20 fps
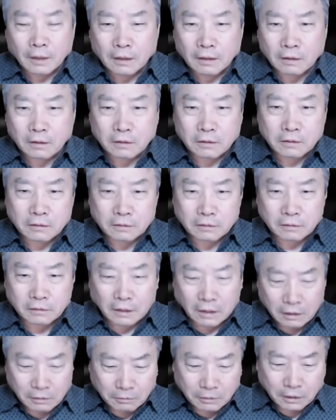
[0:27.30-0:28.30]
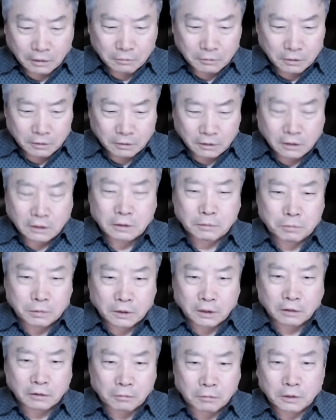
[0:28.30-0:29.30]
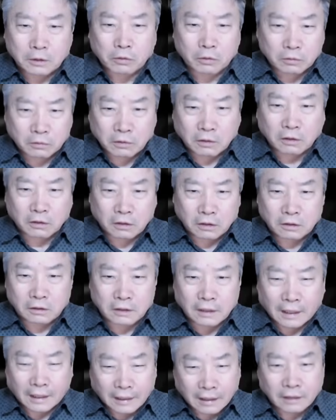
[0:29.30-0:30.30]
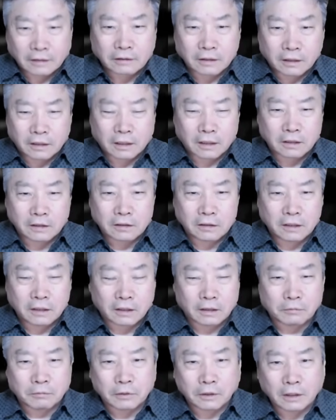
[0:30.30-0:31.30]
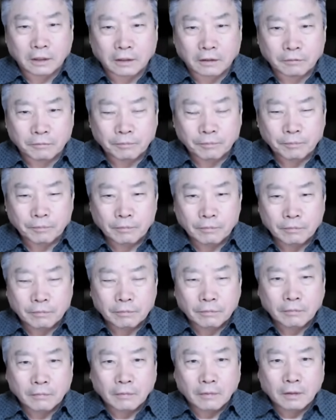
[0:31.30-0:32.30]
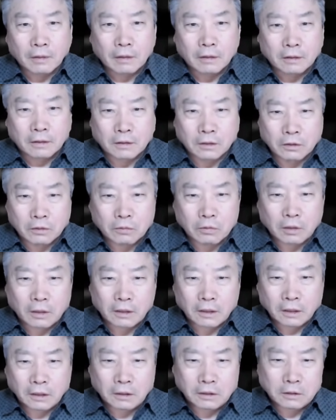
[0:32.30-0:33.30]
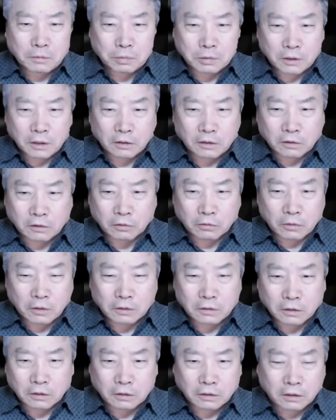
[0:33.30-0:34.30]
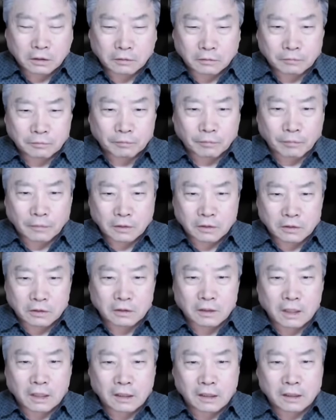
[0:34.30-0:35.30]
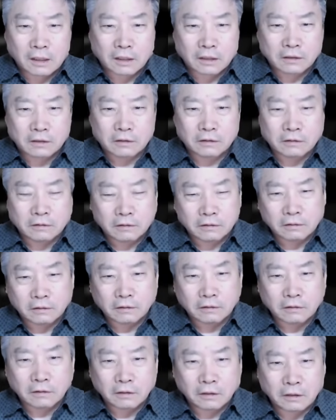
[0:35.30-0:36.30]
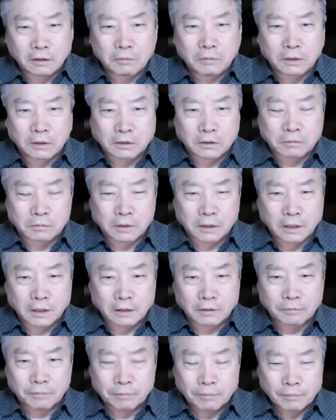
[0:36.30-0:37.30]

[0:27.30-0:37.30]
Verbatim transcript: 이거는 달리 말하면 20% 밑으로 떨어지지 않았다라는 이야기입니다. 견고하게 20% 정도에서 지금 저항을 하는 어, 힘이 있습니다.